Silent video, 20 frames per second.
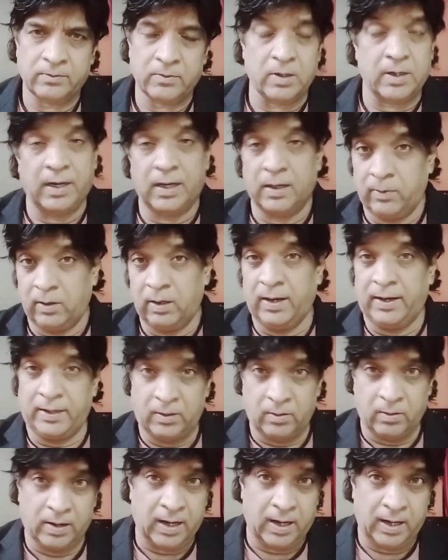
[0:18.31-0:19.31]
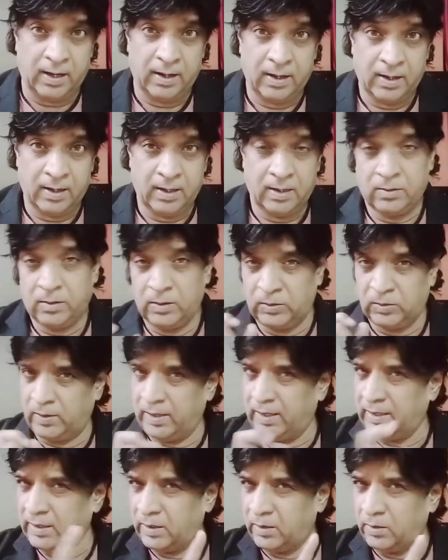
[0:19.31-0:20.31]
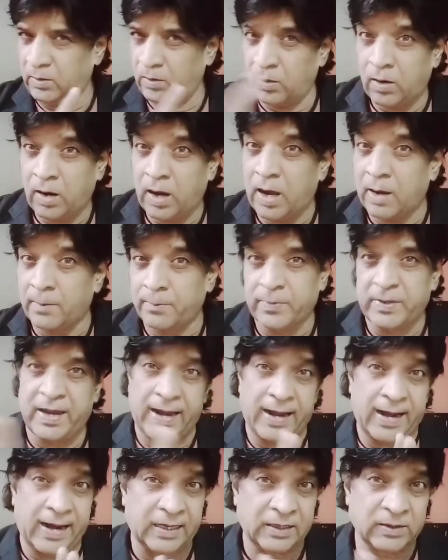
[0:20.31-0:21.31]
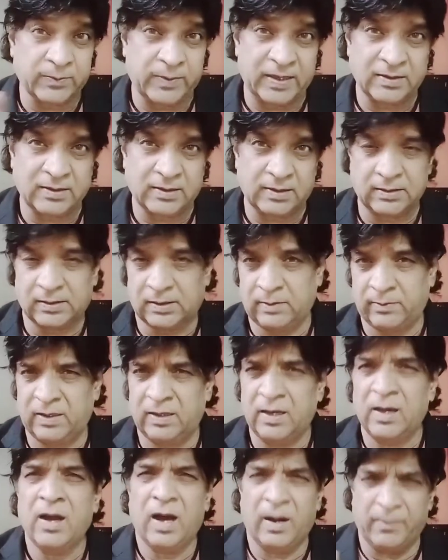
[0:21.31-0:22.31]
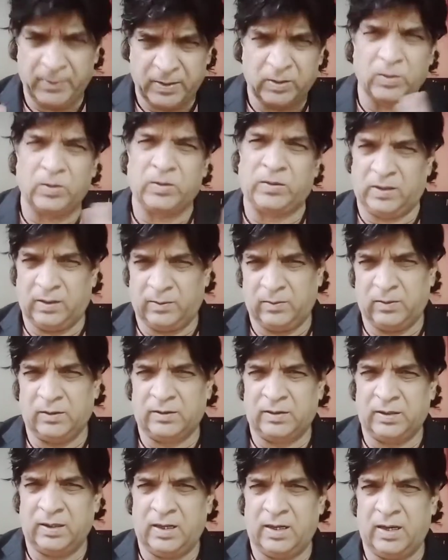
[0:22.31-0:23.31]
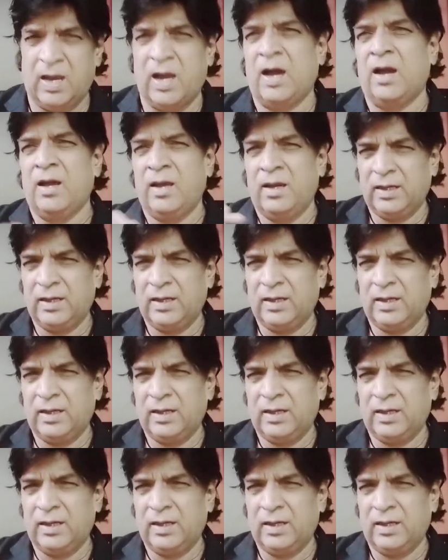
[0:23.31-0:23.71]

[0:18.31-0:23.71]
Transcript: और अगर बोला नहीं होगा तो सुना ज़रूर होगा अपने आसपास किसी भी अपने दोस्त के मुंह से या